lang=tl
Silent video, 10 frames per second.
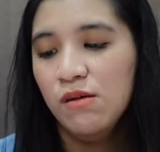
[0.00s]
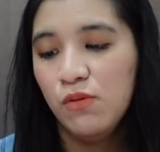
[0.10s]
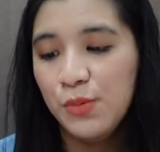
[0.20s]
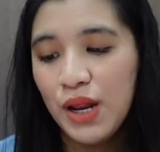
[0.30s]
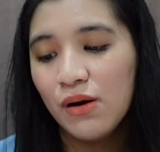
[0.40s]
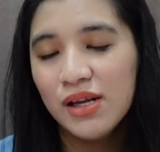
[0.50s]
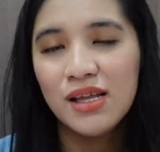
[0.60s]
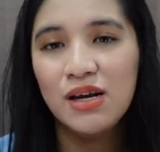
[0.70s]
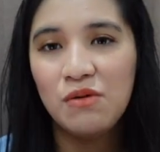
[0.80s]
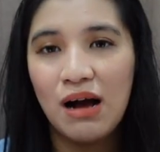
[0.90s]
bumili ako ng
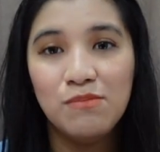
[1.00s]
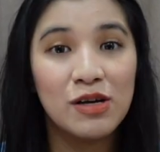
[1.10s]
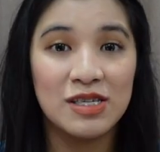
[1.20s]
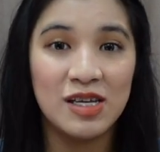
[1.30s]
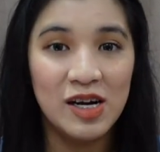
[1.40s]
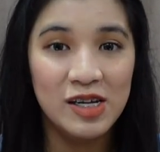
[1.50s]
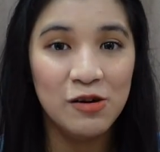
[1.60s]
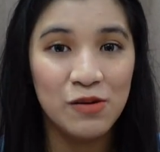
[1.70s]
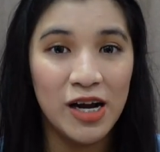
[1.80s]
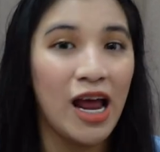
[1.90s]
dalawa because the other
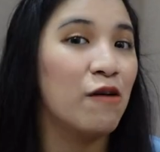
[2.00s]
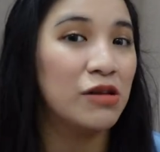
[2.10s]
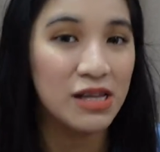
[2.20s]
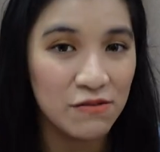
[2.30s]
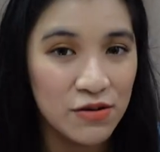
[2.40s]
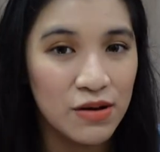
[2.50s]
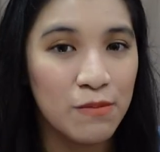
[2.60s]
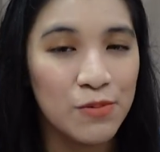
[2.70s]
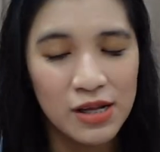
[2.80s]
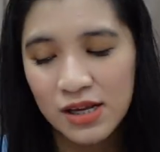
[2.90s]
one I will give away
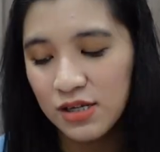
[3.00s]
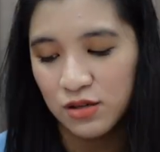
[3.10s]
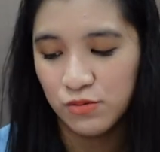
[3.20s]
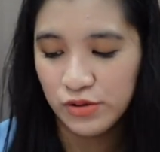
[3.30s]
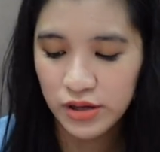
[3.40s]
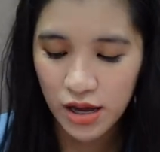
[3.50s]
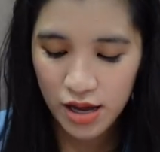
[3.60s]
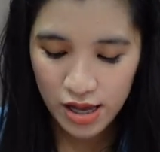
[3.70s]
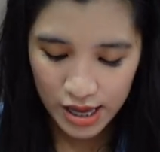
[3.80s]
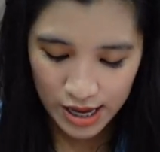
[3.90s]
pretty soon.
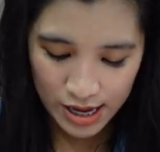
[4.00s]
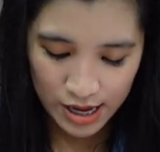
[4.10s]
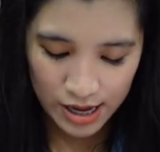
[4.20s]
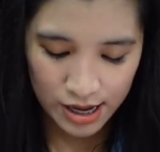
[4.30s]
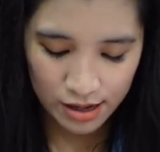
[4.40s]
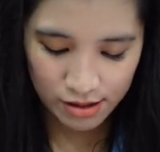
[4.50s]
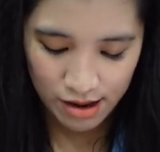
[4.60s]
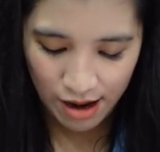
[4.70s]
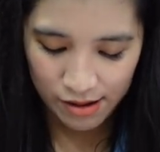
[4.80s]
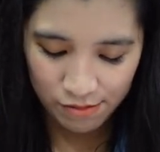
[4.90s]
And
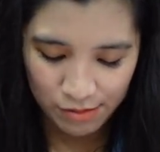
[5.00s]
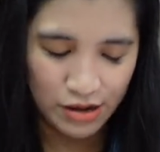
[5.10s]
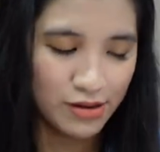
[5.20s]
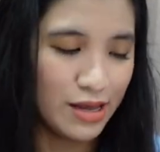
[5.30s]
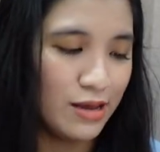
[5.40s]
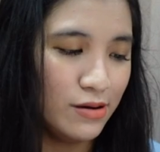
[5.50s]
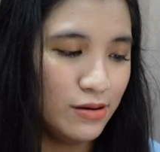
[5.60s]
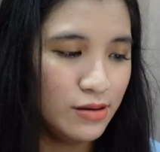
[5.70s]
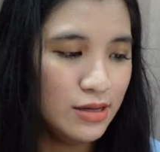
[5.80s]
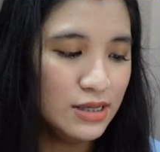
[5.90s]
there, meron
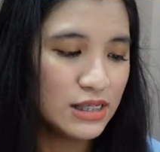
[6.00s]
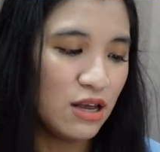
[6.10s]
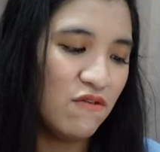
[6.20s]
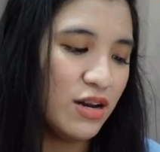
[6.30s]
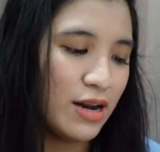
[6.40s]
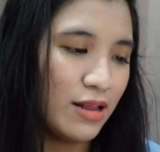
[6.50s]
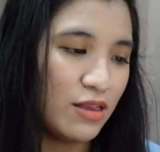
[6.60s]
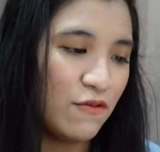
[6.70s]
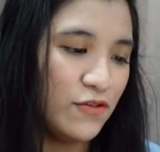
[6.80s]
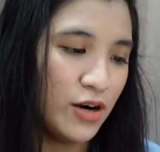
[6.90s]
tayong
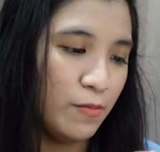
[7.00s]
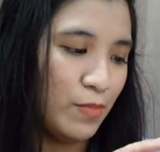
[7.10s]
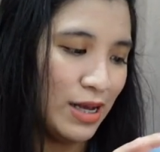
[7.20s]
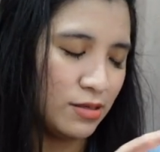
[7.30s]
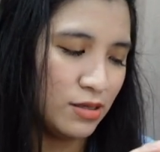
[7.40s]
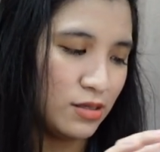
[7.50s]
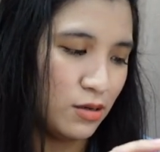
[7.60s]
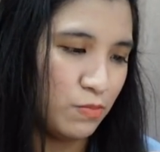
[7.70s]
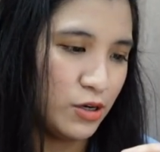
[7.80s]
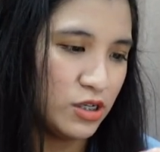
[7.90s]
794 pesos na
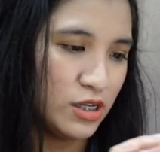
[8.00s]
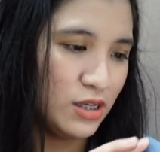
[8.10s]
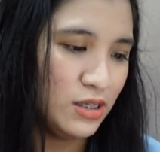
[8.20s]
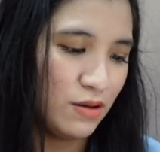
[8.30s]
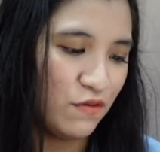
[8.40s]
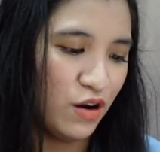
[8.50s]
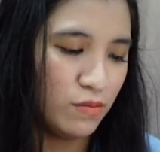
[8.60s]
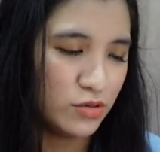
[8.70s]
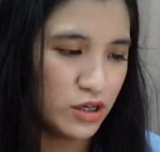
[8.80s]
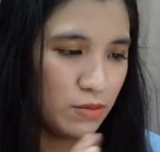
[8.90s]
purchase
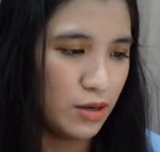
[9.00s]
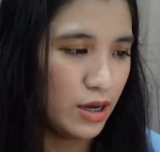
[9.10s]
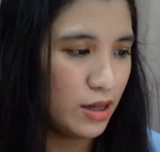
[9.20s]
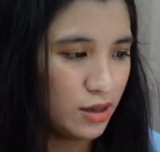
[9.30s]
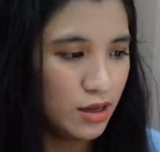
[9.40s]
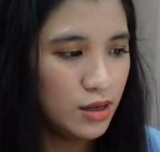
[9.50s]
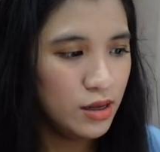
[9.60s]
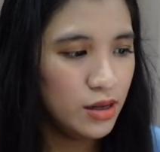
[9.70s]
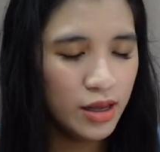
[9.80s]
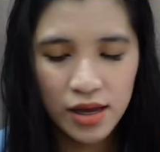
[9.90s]
from JBL.
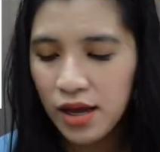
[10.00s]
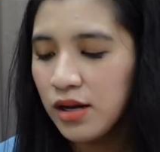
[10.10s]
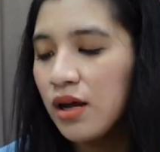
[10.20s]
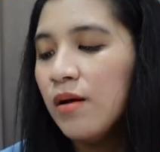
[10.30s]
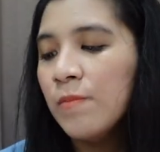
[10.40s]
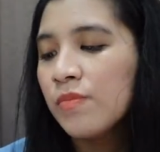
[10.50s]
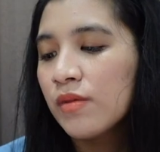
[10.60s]
And